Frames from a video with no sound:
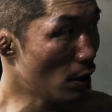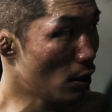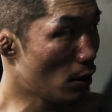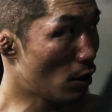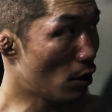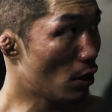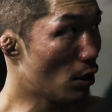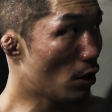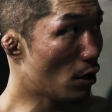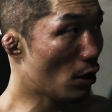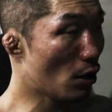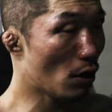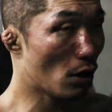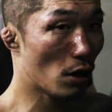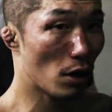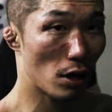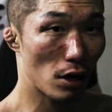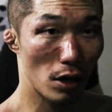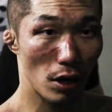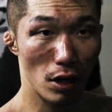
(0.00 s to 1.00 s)
어
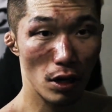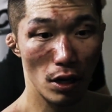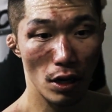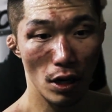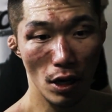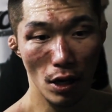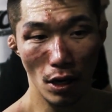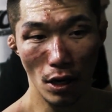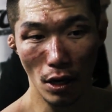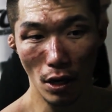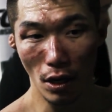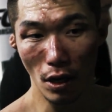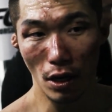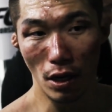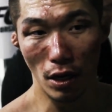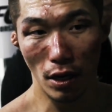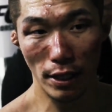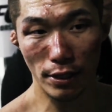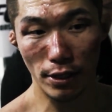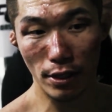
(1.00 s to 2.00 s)

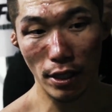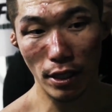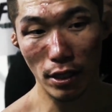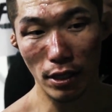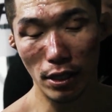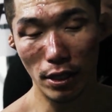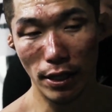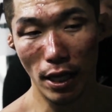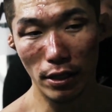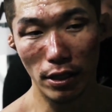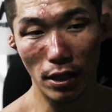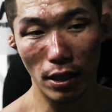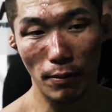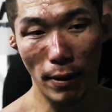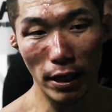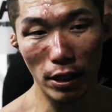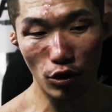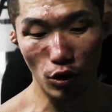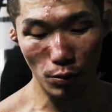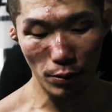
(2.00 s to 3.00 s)
레슬링을 사실
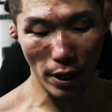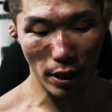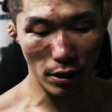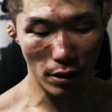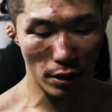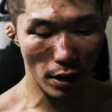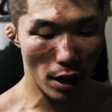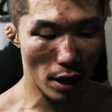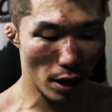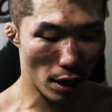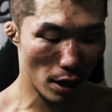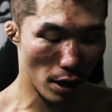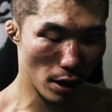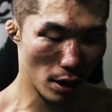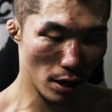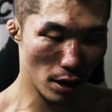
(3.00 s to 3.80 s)
많이 준비했는데